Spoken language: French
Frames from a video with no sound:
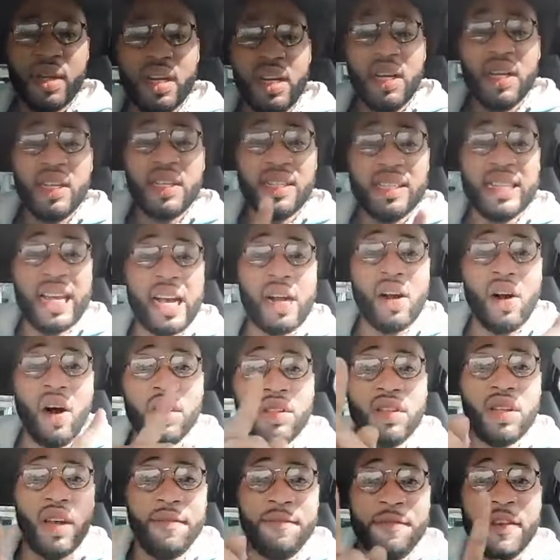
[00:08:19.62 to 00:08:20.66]
Ces
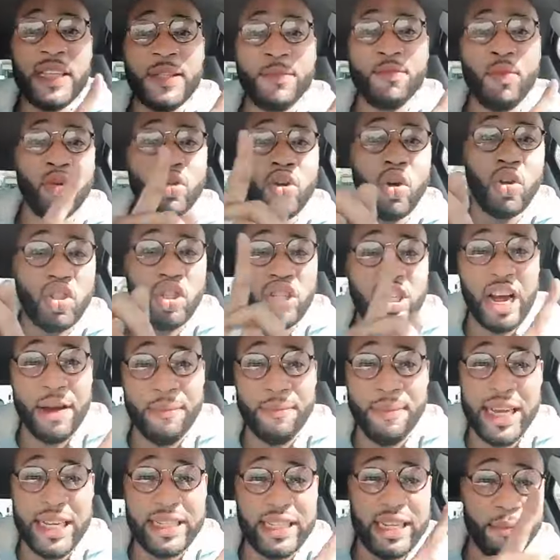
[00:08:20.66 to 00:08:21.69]
comptes Facebook n'ont
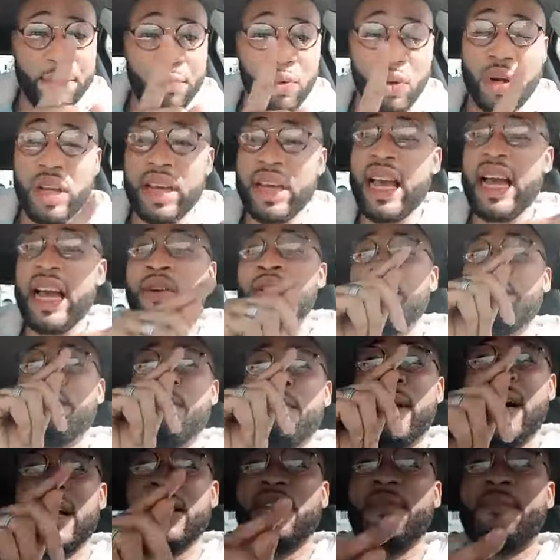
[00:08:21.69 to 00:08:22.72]
jamais été bloqués. Qu'elle ne vous
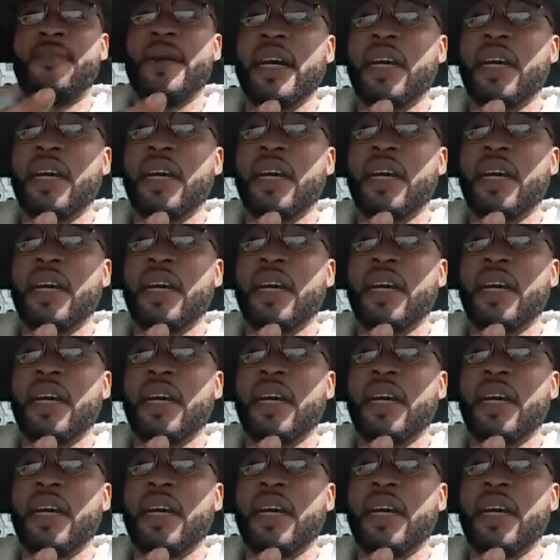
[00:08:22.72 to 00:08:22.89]
mente pas